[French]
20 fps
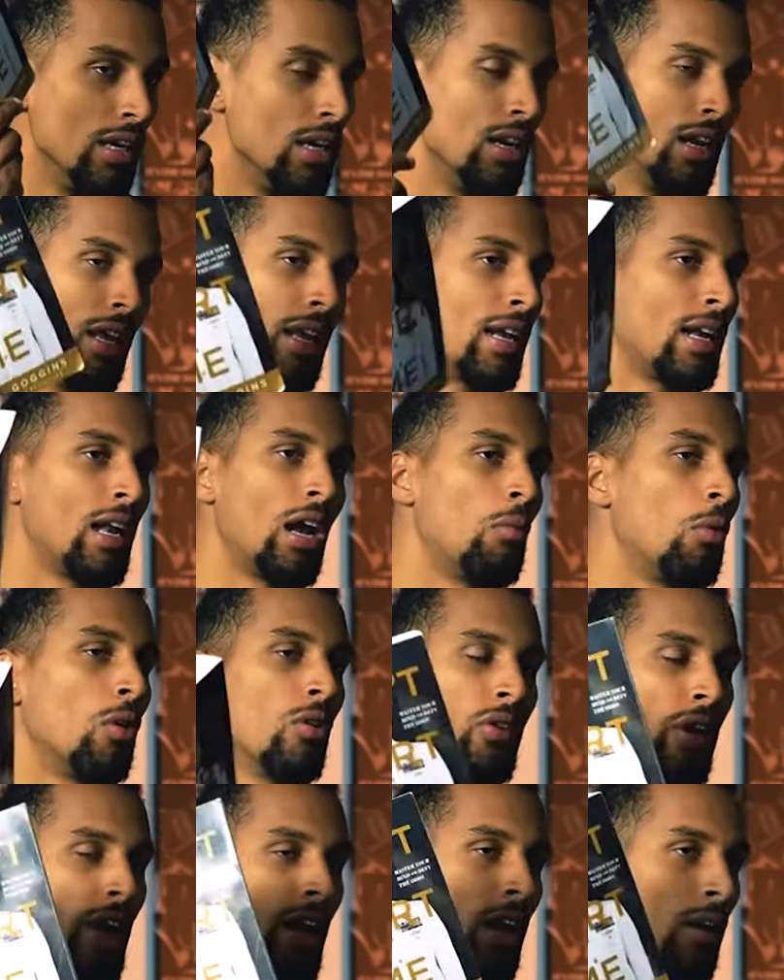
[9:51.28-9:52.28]
il est clairement
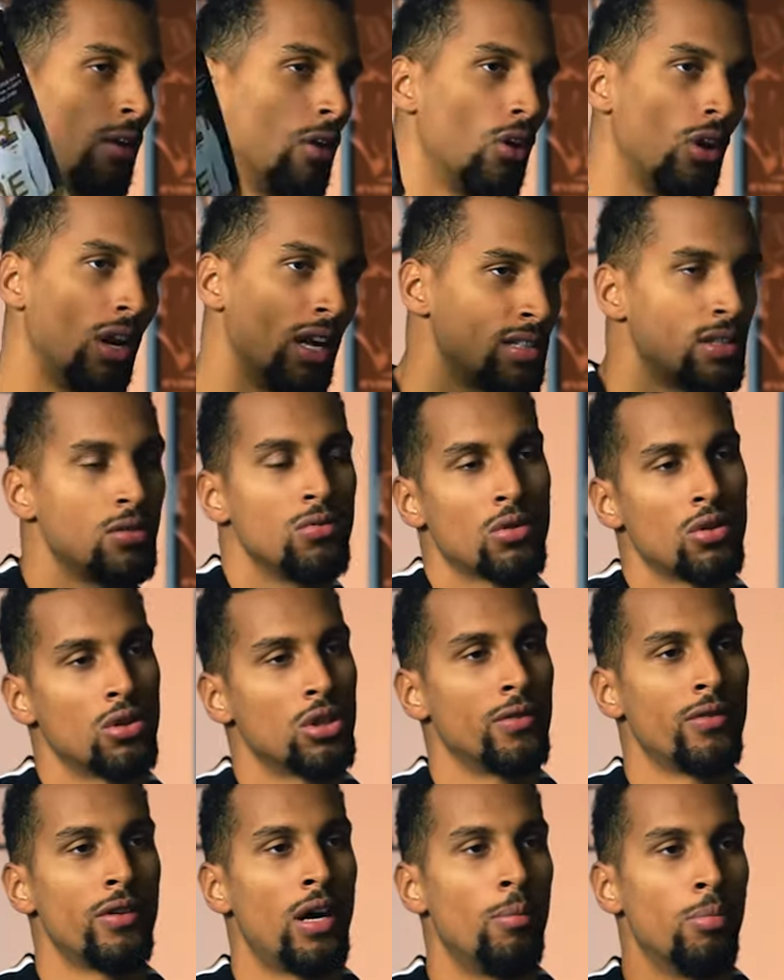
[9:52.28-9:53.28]
derrière euh, la saison que
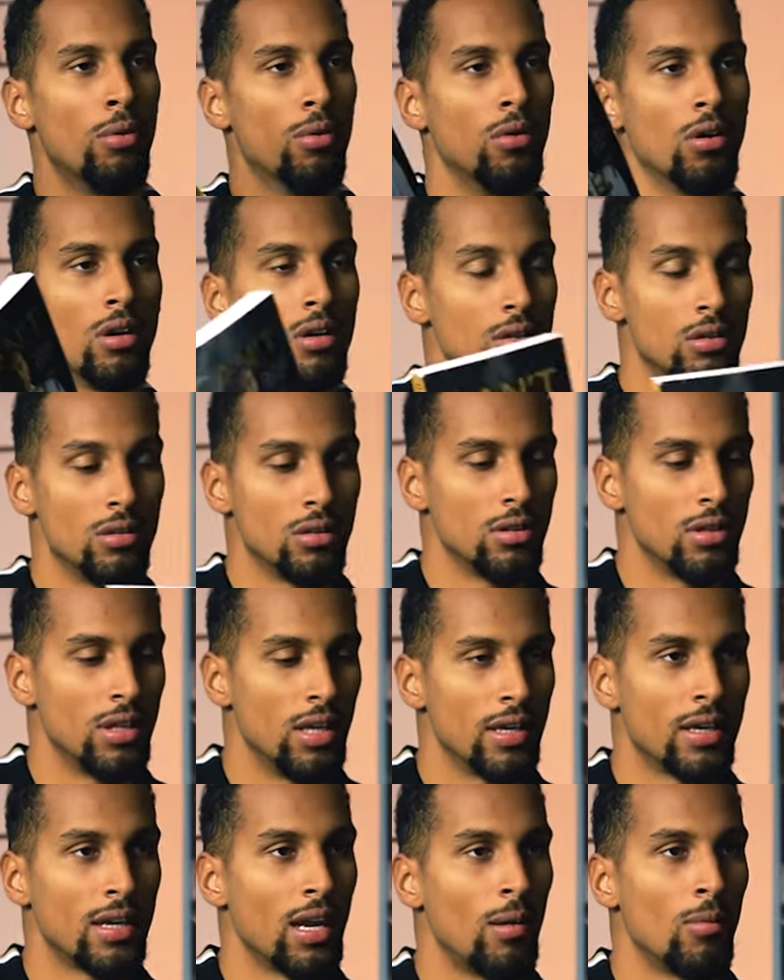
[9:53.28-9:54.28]
j'ai fait à Pau. Hein. Il
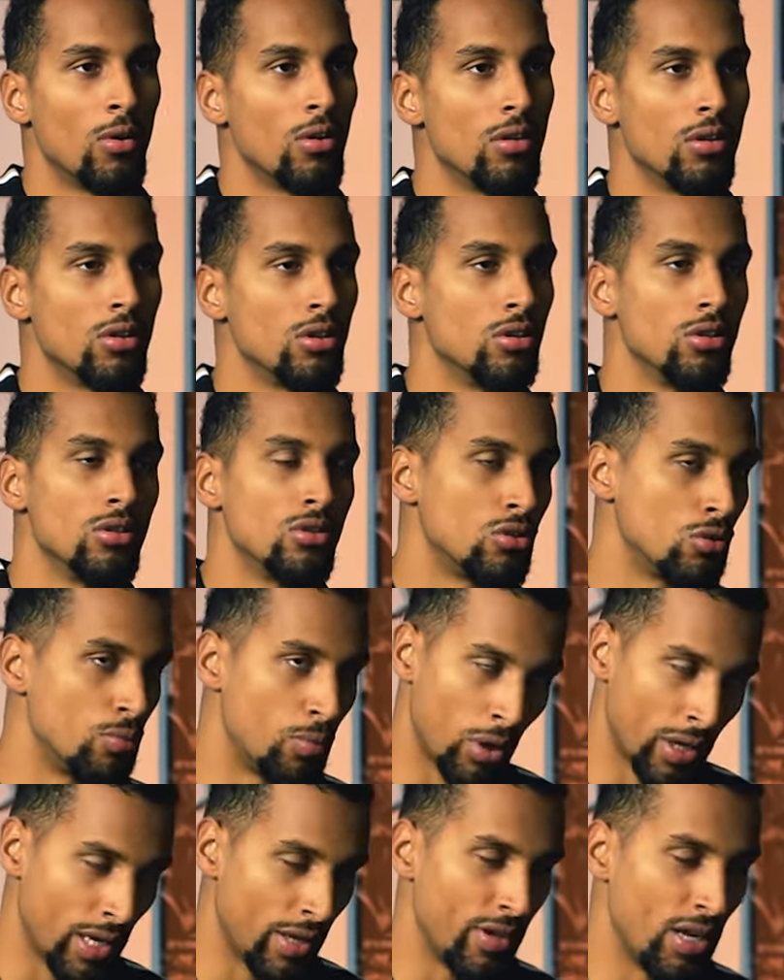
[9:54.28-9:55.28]
est clairement, tu
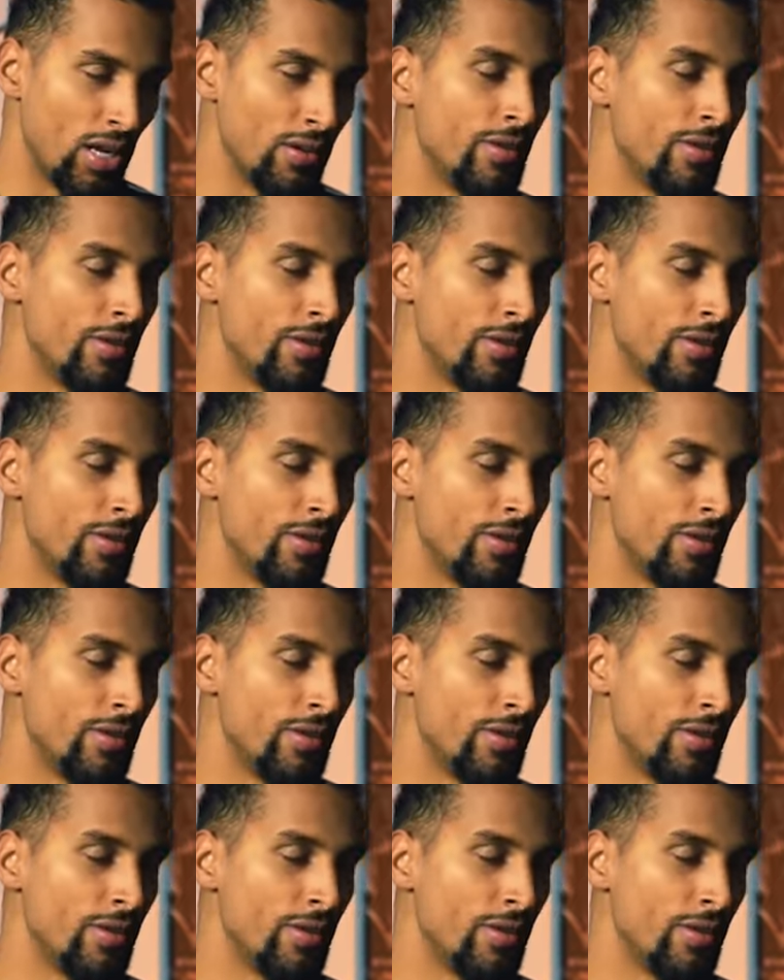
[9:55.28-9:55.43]
peux regarder la